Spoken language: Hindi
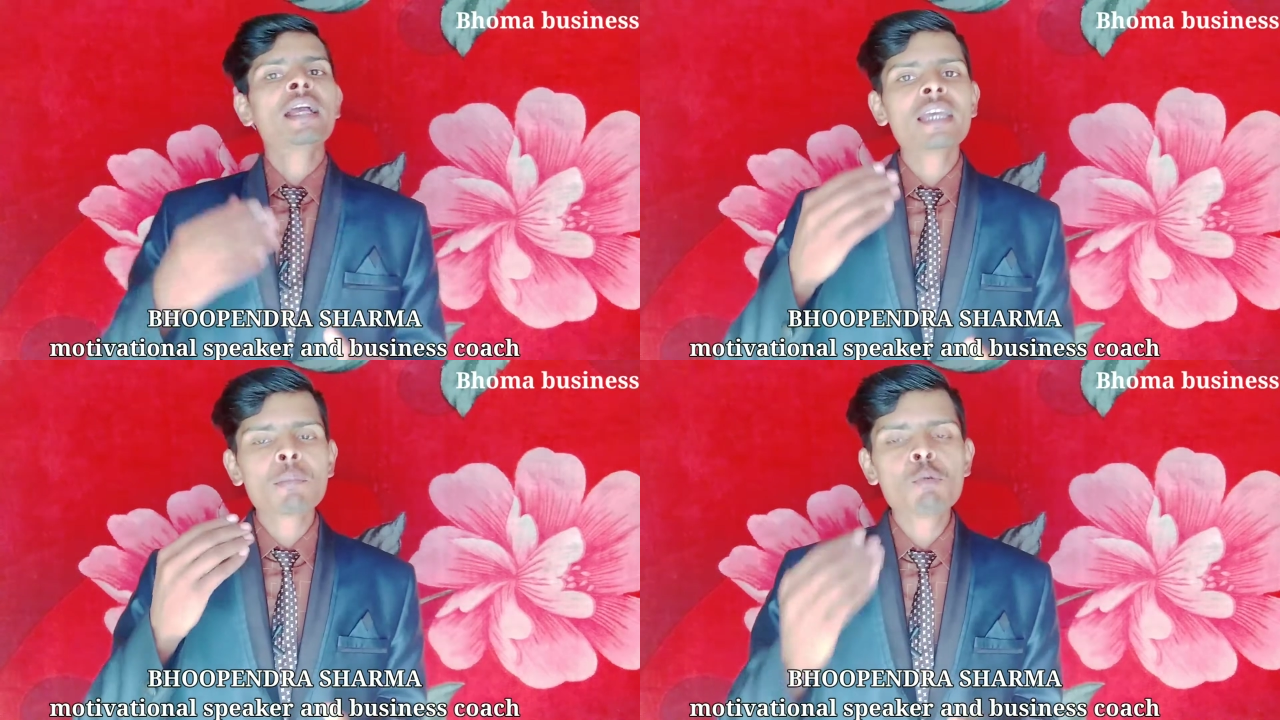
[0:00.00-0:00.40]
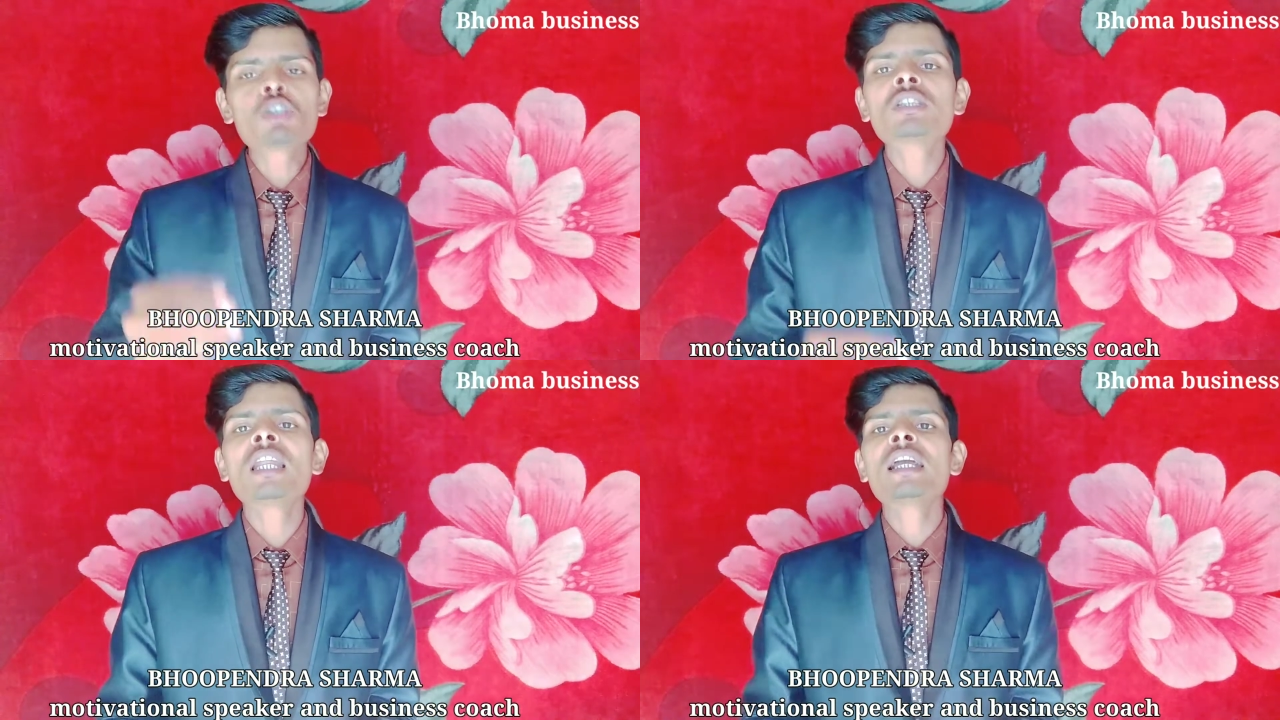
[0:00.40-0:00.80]
कि ये
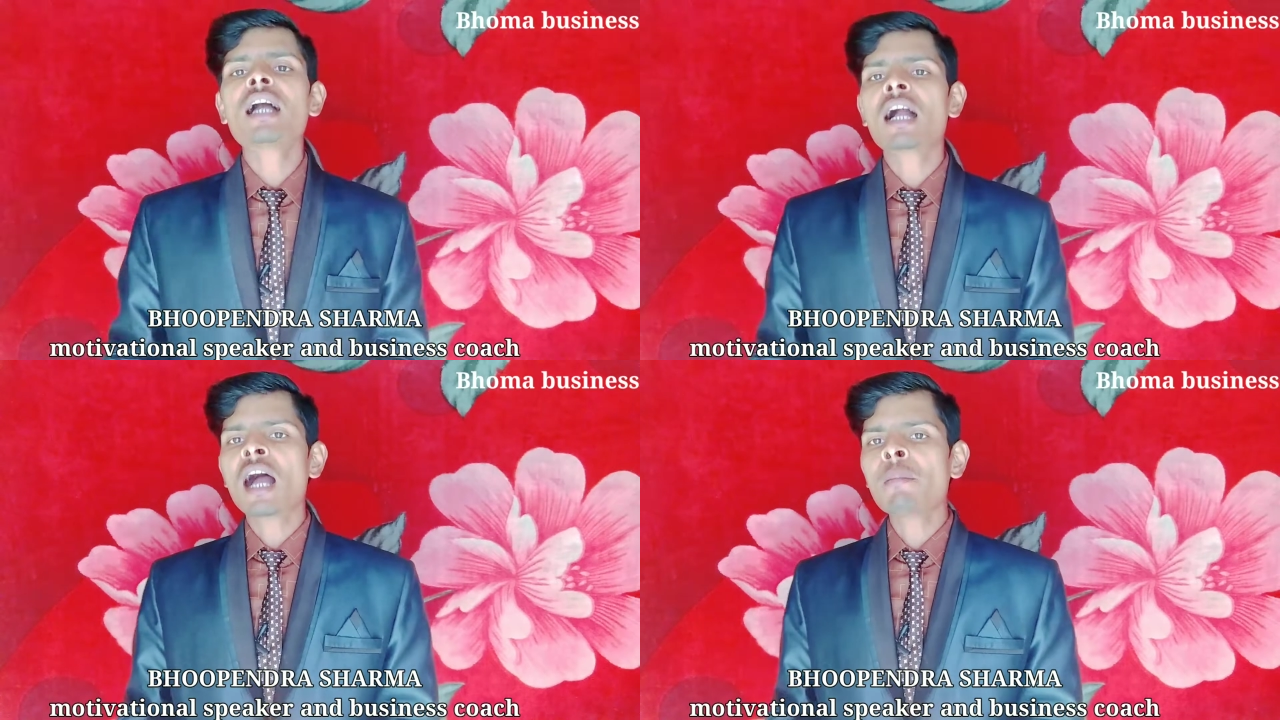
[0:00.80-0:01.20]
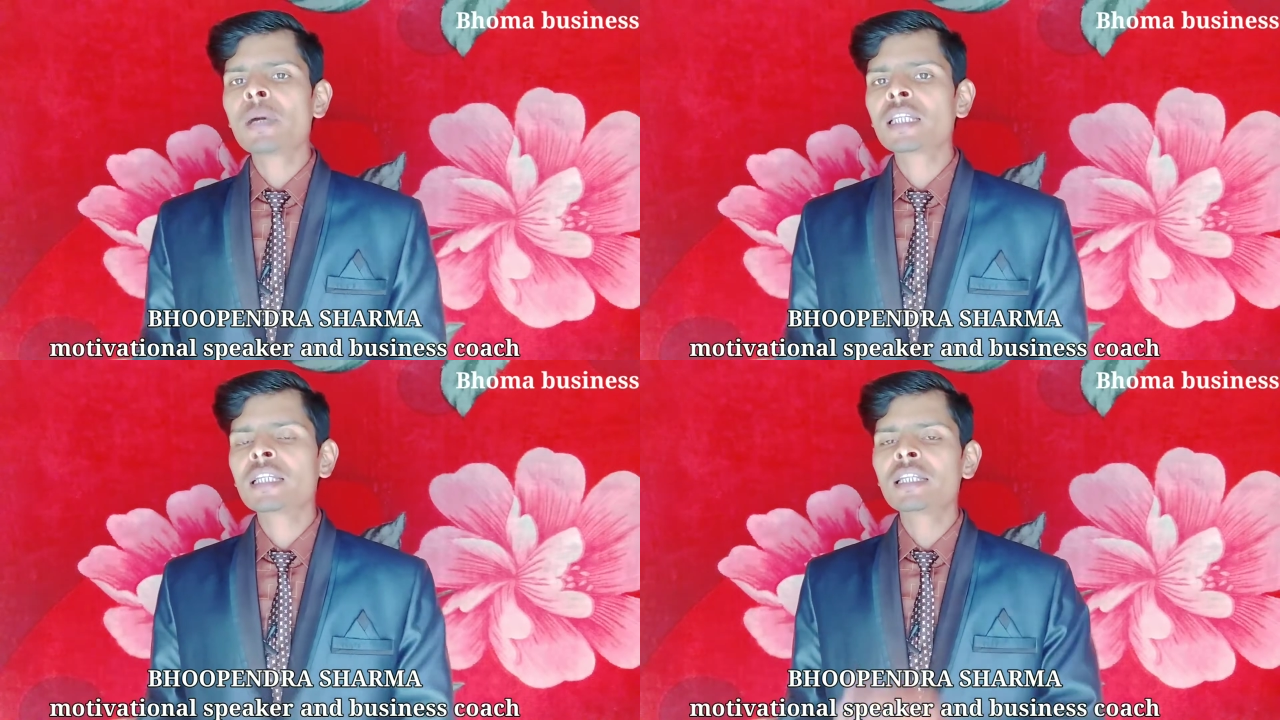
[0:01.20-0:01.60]
बुक सेलिंग का काम
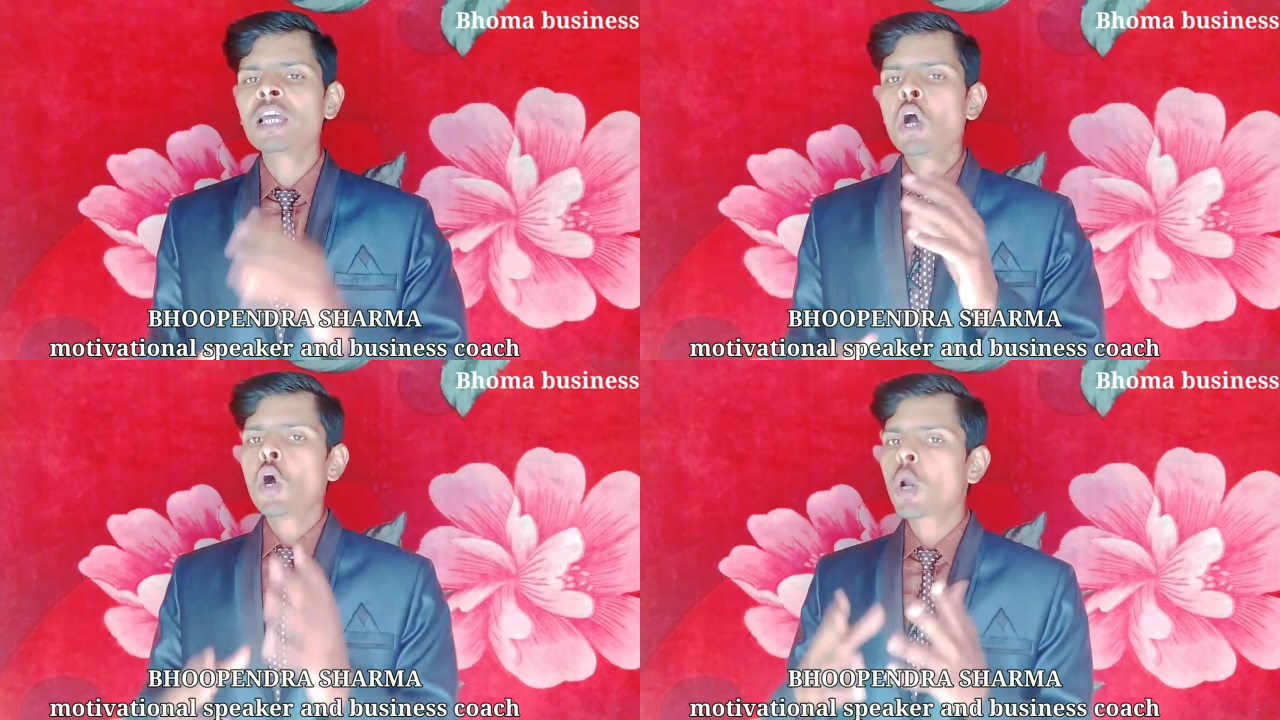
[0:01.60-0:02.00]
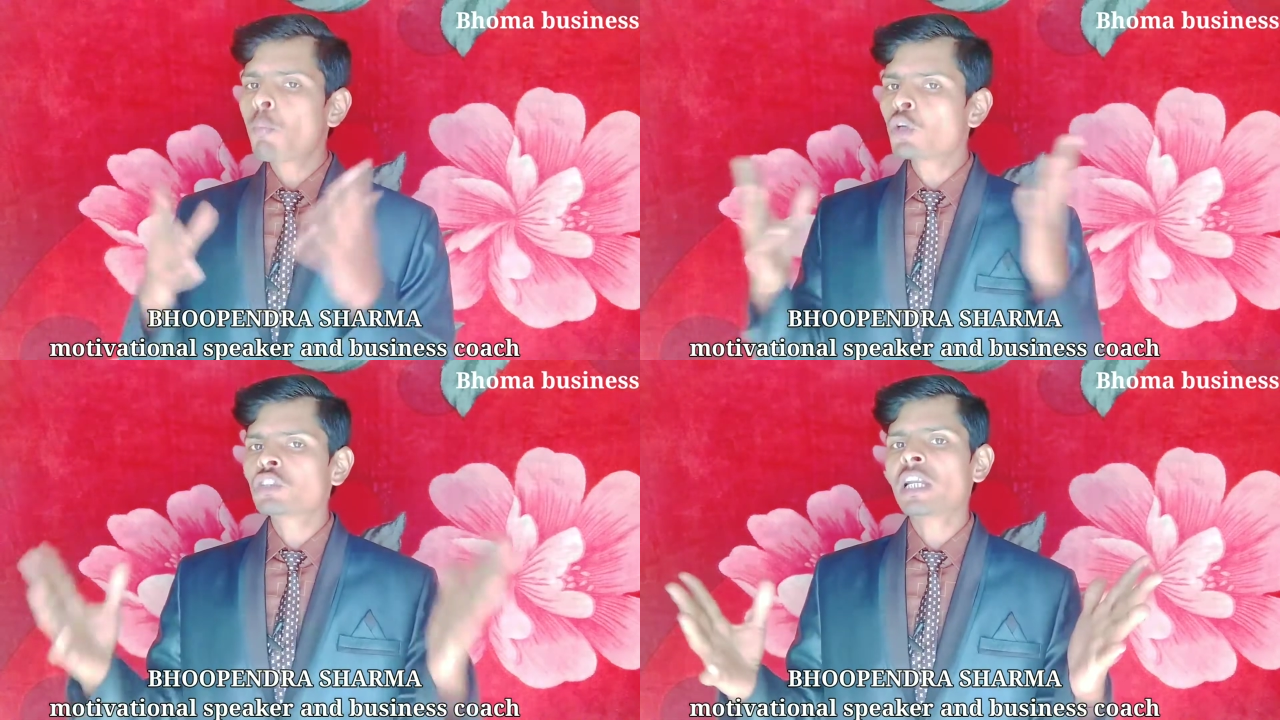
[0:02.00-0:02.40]
करते थे और
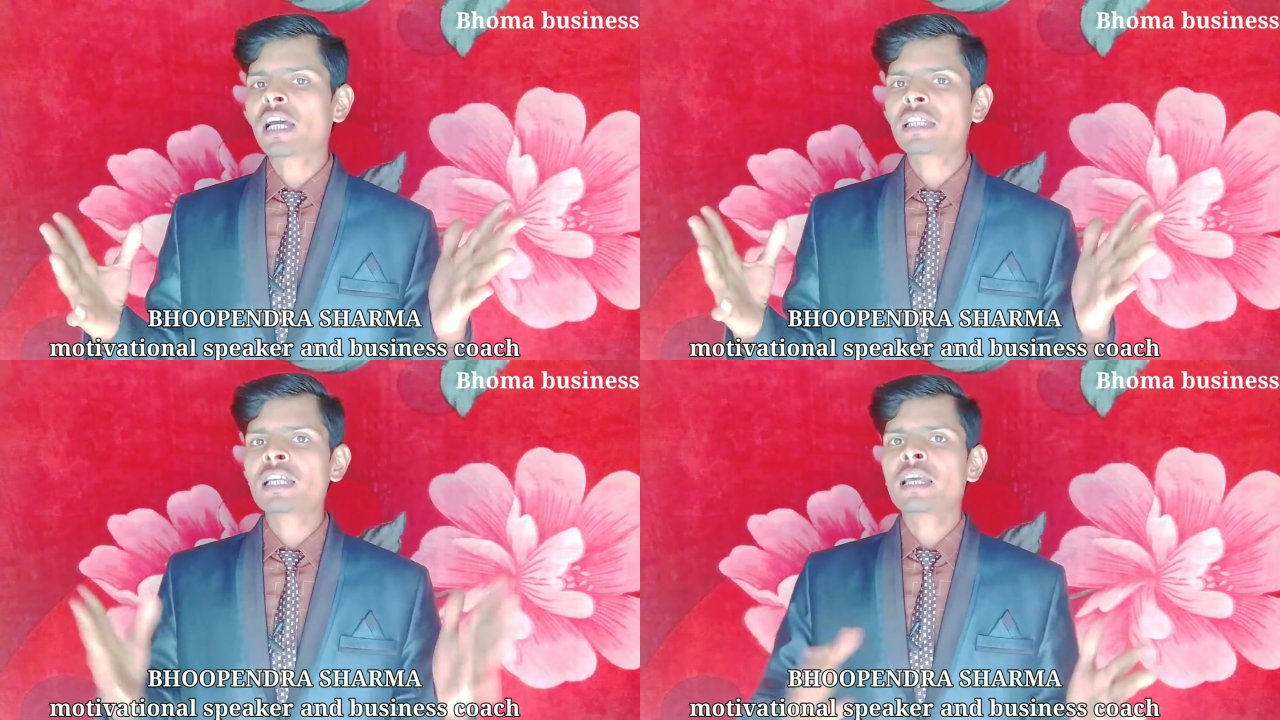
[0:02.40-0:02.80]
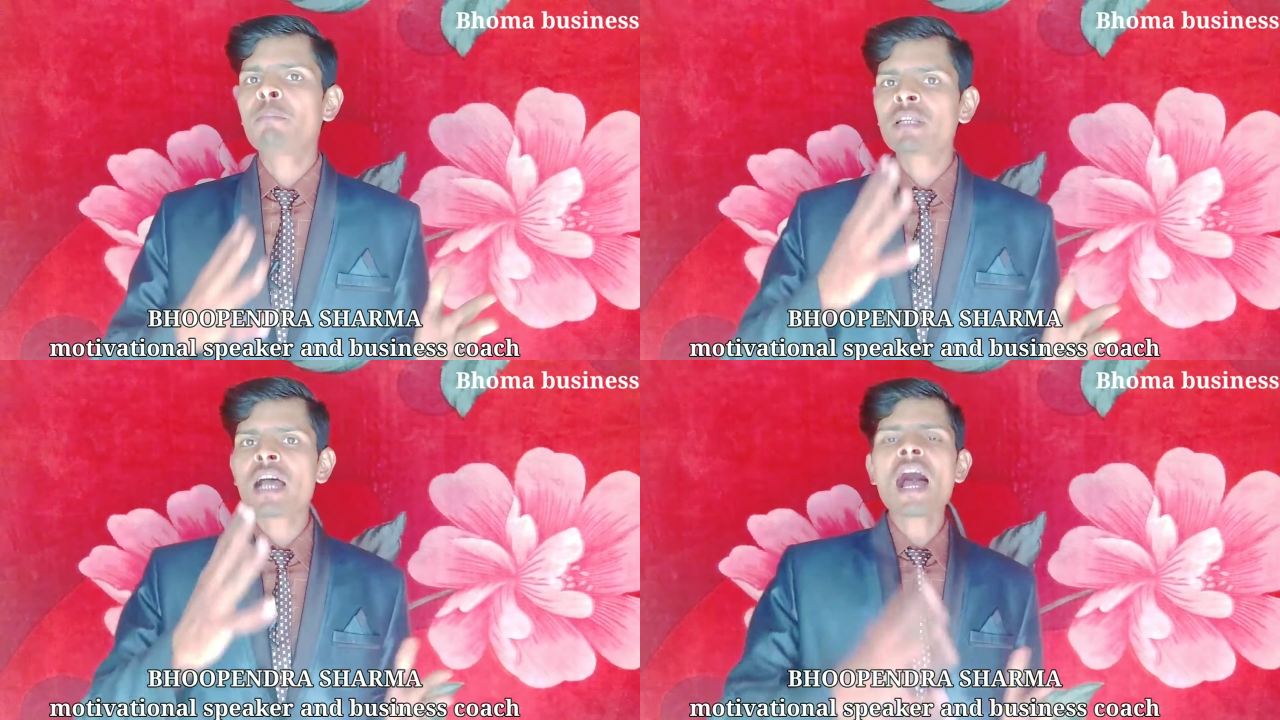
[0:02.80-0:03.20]
बुक सेल करते थे
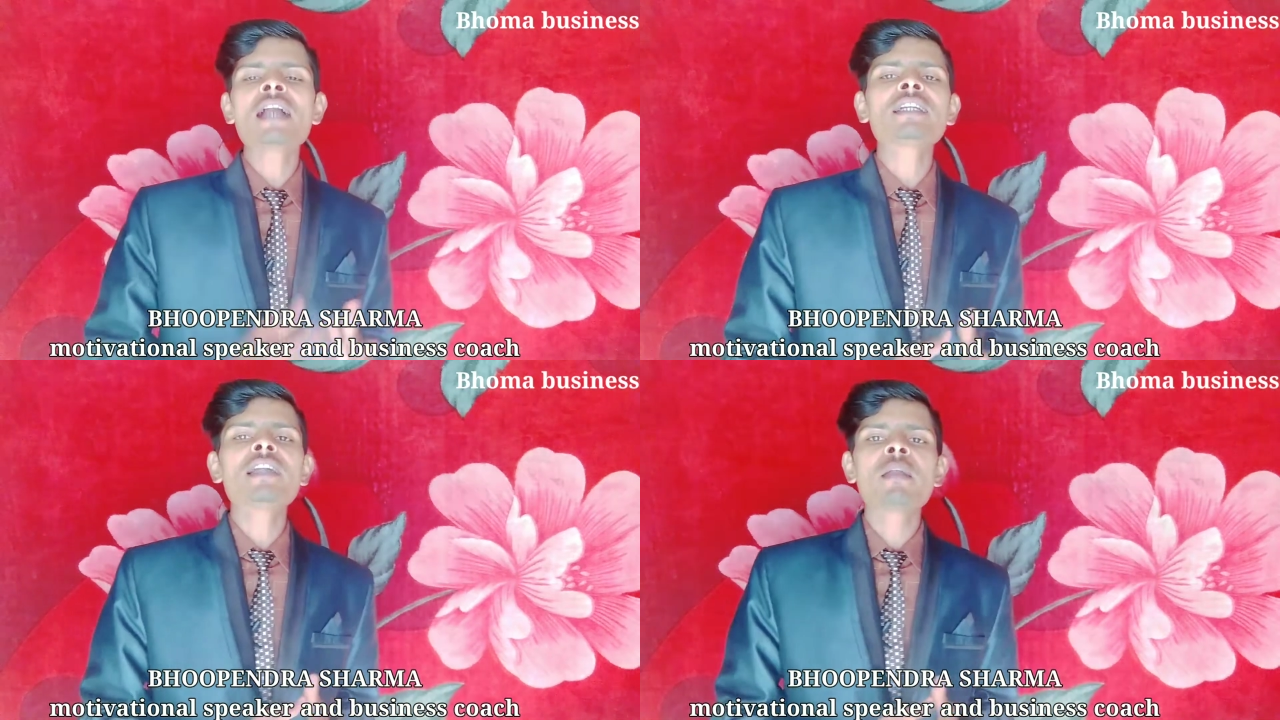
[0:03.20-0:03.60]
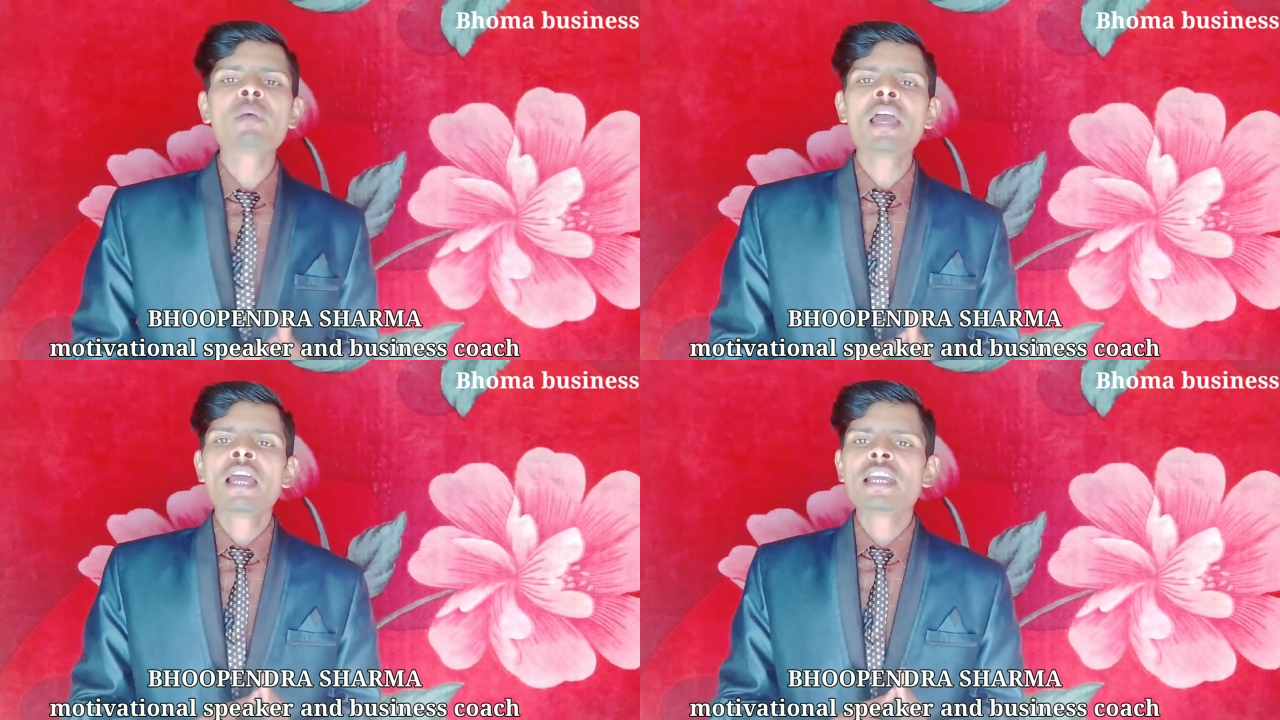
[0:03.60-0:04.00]
बट आज की डेट में